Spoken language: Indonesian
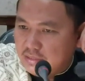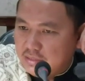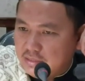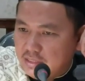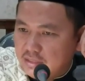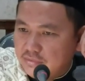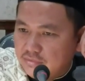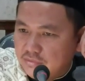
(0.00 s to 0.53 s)

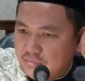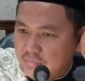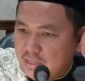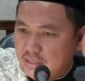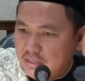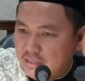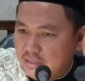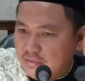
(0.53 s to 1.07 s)
ya
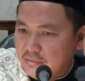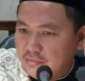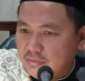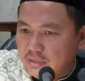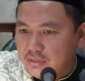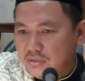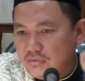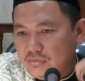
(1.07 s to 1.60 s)
kurban itu
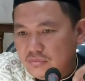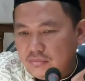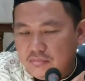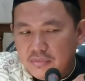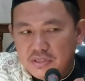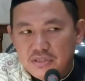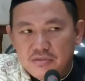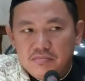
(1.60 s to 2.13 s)
tentu
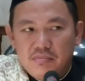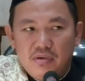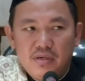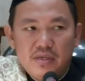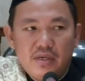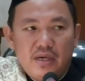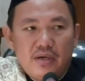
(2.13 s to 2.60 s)
menyembeli